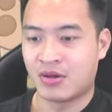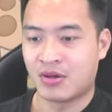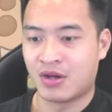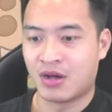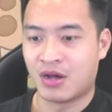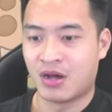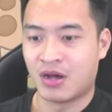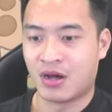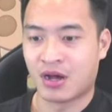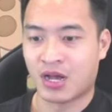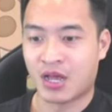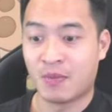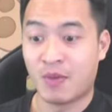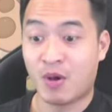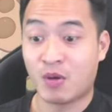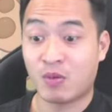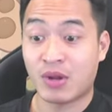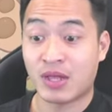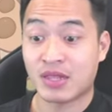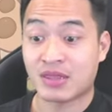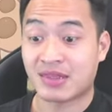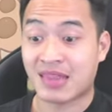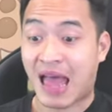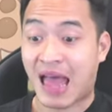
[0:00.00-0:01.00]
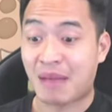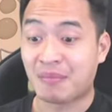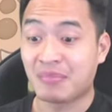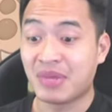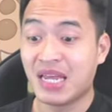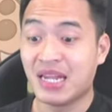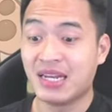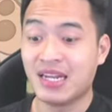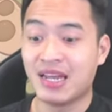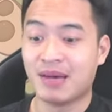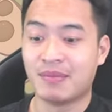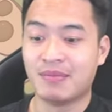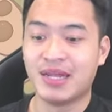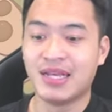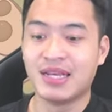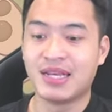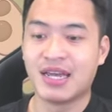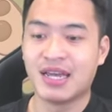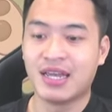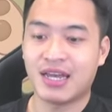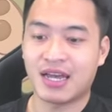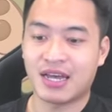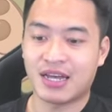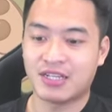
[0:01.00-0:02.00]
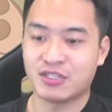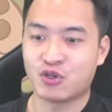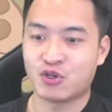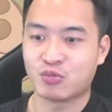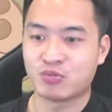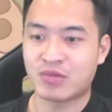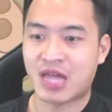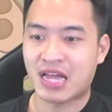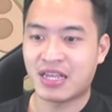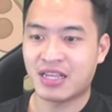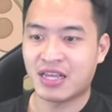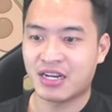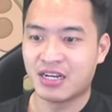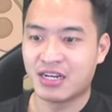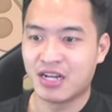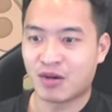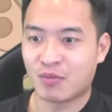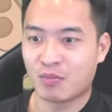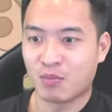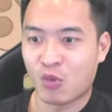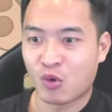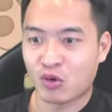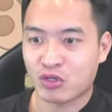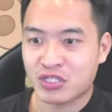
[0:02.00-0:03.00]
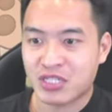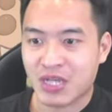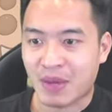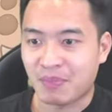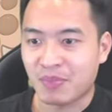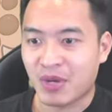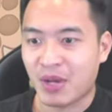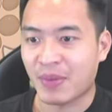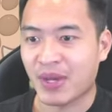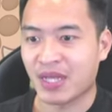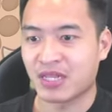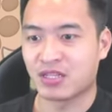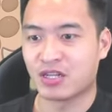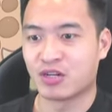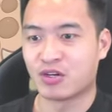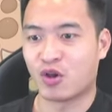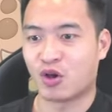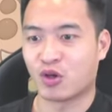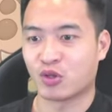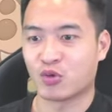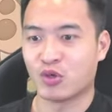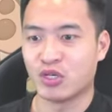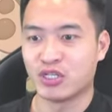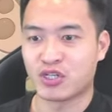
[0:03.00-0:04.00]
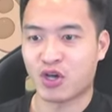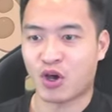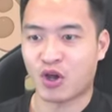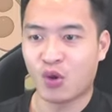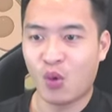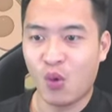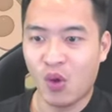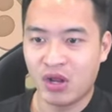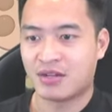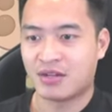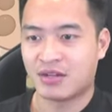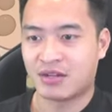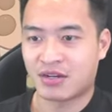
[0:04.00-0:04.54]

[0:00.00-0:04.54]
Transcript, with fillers: Ở cái mốc là tám nghìn điểm linh khí ấy, chúng ta nhận được một trăm cái mảnh tướng đỏ tùy chọn luôn.